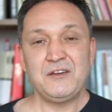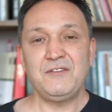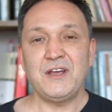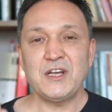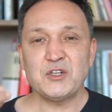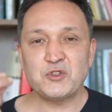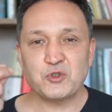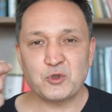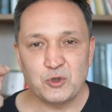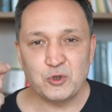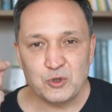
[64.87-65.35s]

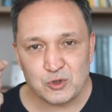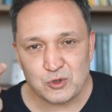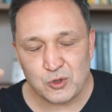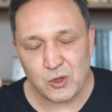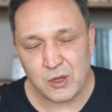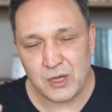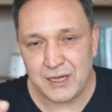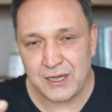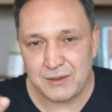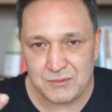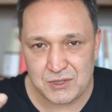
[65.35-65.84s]
Ve şunu
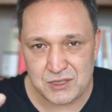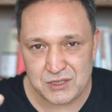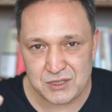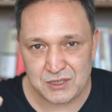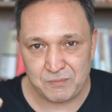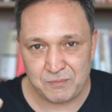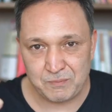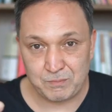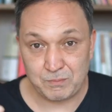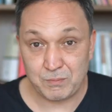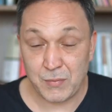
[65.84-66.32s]

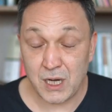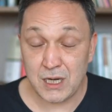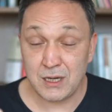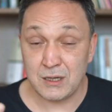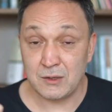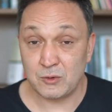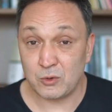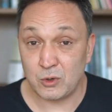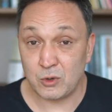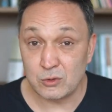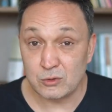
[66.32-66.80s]
söylemiştim.
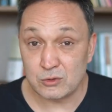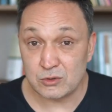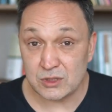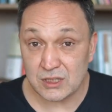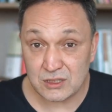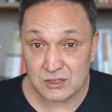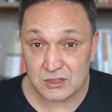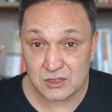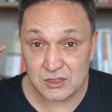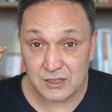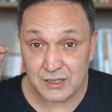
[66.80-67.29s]
Bakın konut
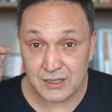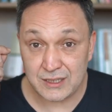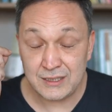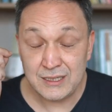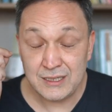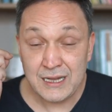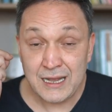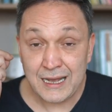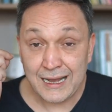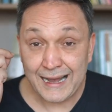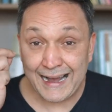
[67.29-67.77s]

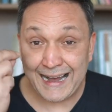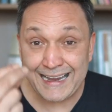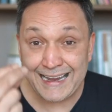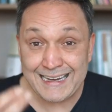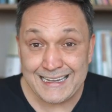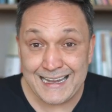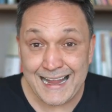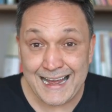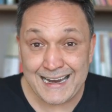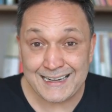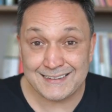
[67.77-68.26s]
satışları
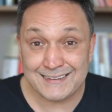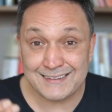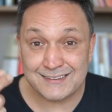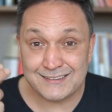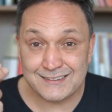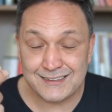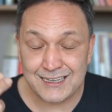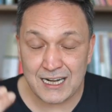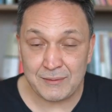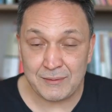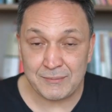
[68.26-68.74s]

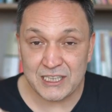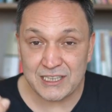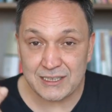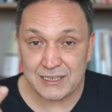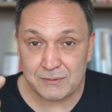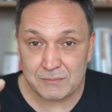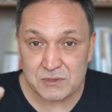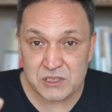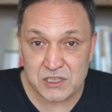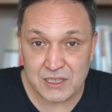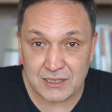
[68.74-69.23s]
aylardır
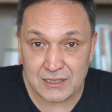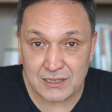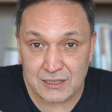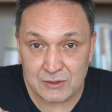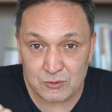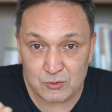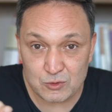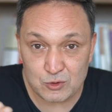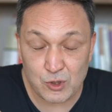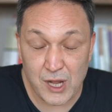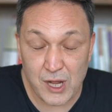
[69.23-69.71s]
dramatik bir
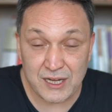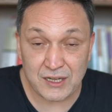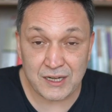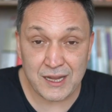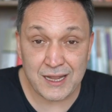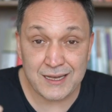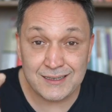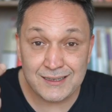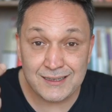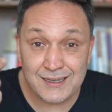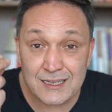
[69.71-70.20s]
şekilde
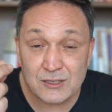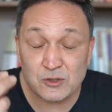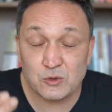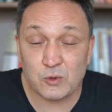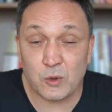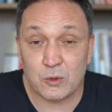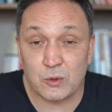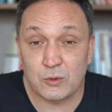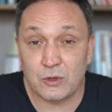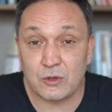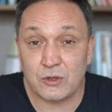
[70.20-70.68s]
düşerken nasıl
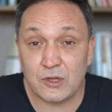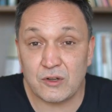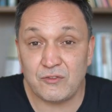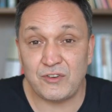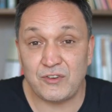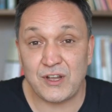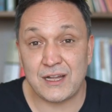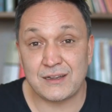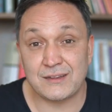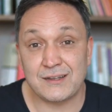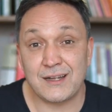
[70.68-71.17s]
oluyor da
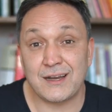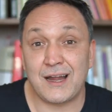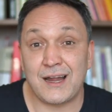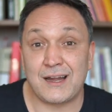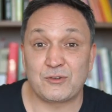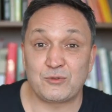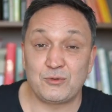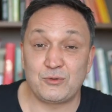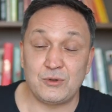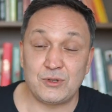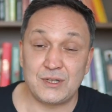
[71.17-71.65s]
fiyatlar
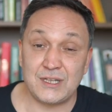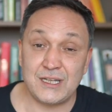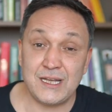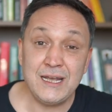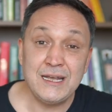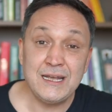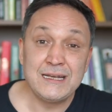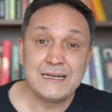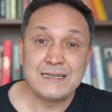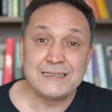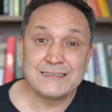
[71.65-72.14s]
artıyor
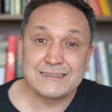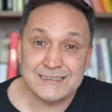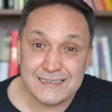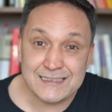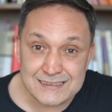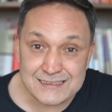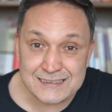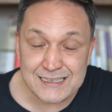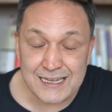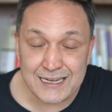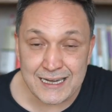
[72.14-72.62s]
diye
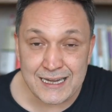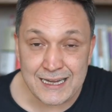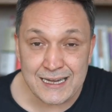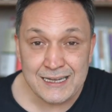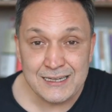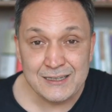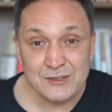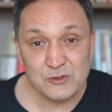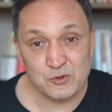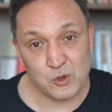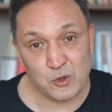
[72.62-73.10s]
sizlere
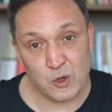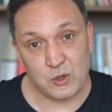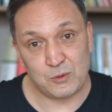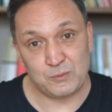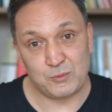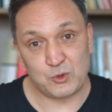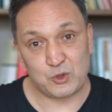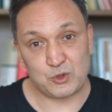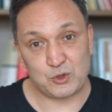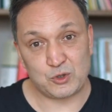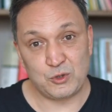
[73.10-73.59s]

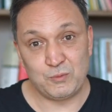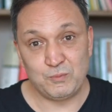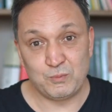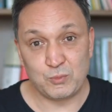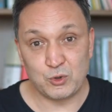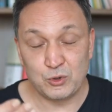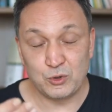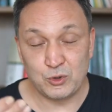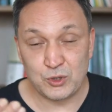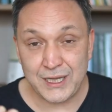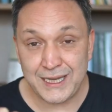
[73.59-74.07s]
sormuştum.
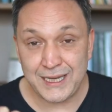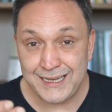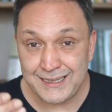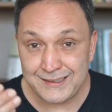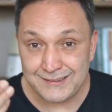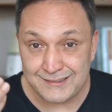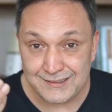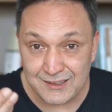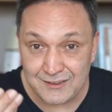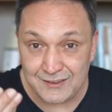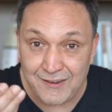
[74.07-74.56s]
Bunun da
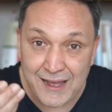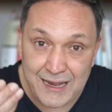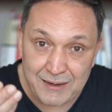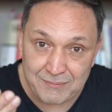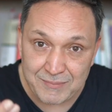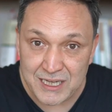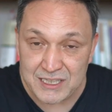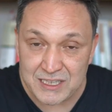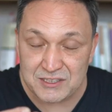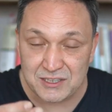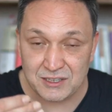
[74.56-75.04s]
yanıtını
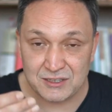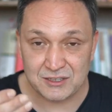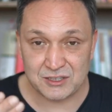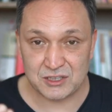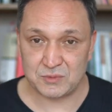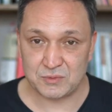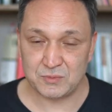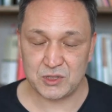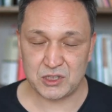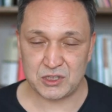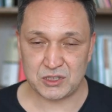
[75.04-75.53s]
vermeye
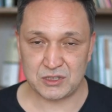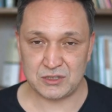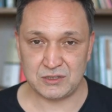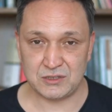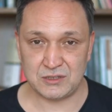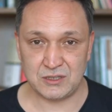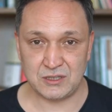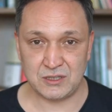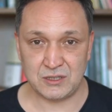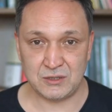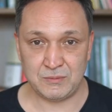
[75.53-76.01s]

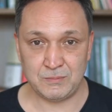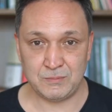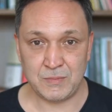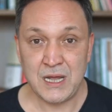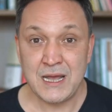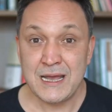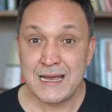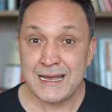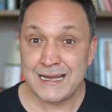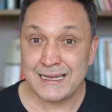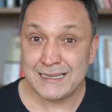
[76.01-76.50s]
çalışmıştım.
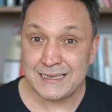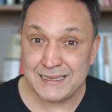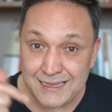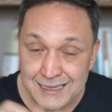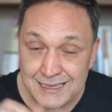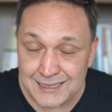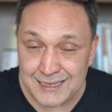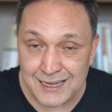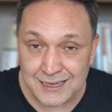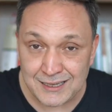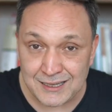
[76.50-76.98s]

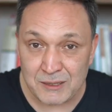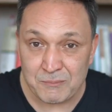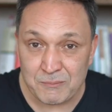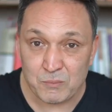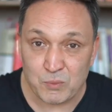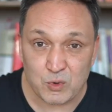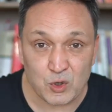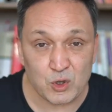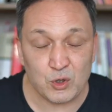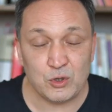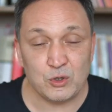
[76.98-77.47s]

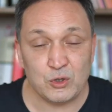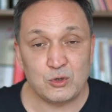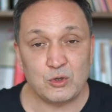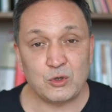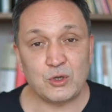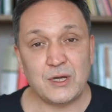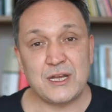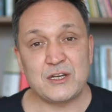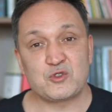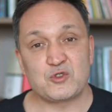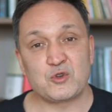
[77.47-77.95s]
Nitekim bugün
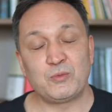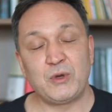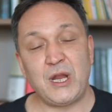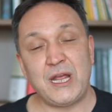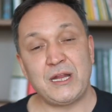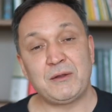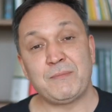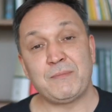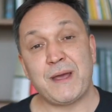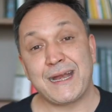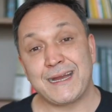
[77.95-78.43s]
Türkiye
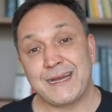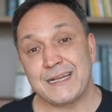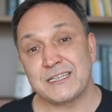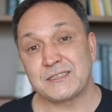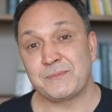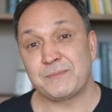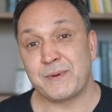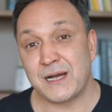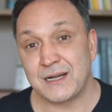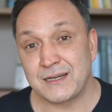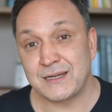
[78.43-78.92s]
Cumhuriyet
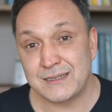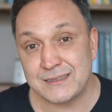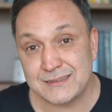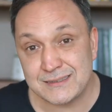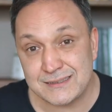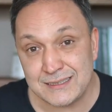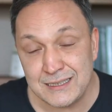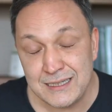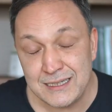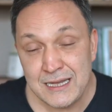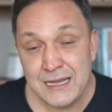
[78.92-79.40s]
Merkez
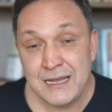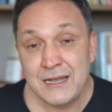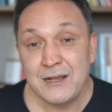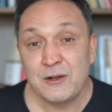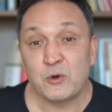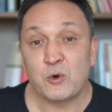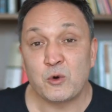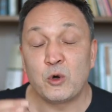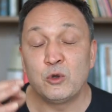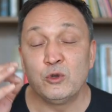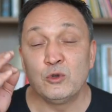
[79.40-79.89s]
Bankası
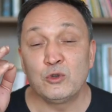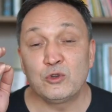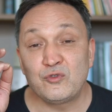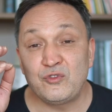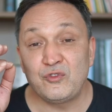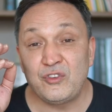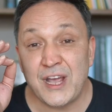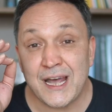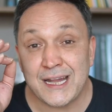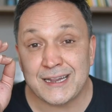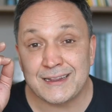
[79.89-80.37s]
konut
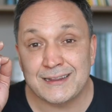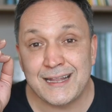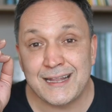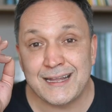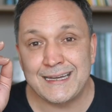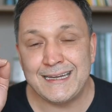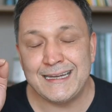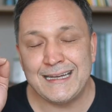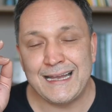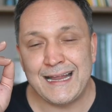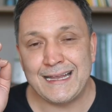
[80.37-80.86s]

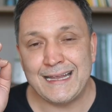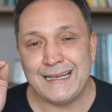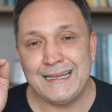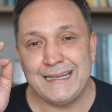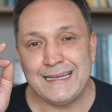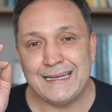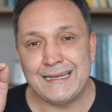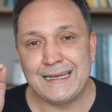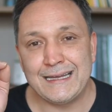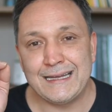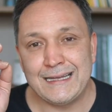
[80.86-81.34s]
fiyatlarıyla
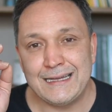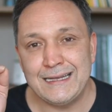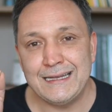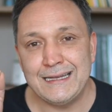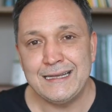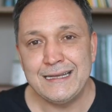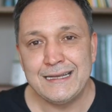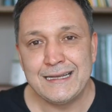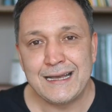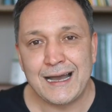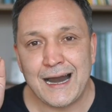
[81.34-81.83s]

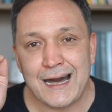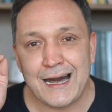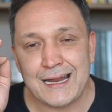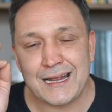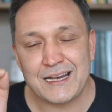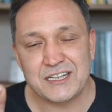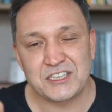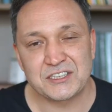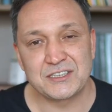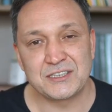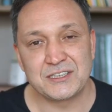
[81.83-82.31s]
ilgili
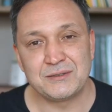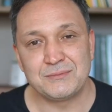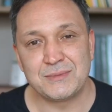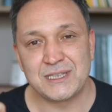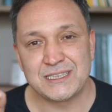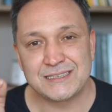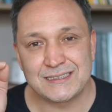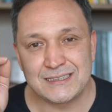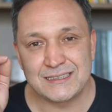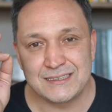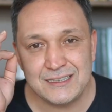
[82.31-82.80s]

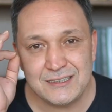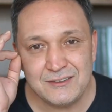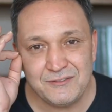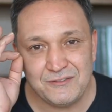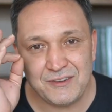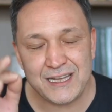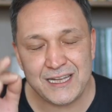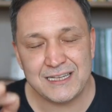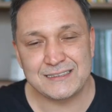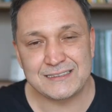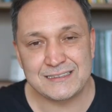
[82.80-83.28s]
araştırmasını,
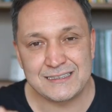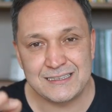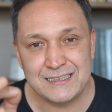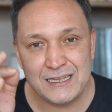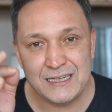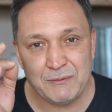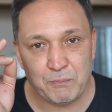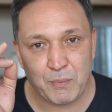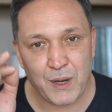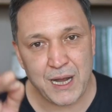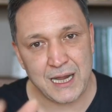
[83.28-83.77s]

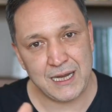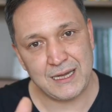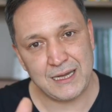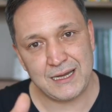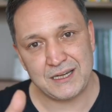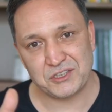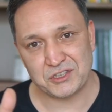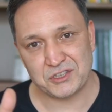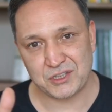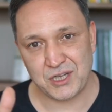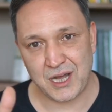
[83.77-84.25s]
verisini
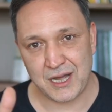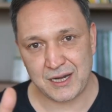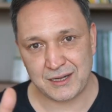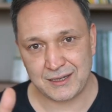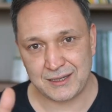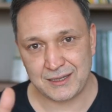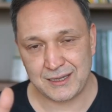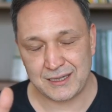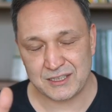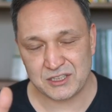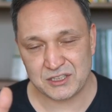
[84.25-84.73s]
paylaştı
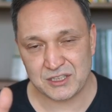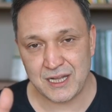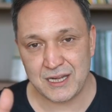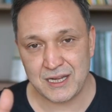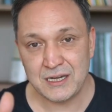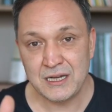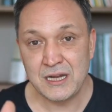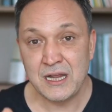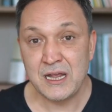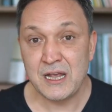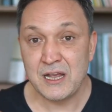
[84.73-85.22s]
arkadaşlar.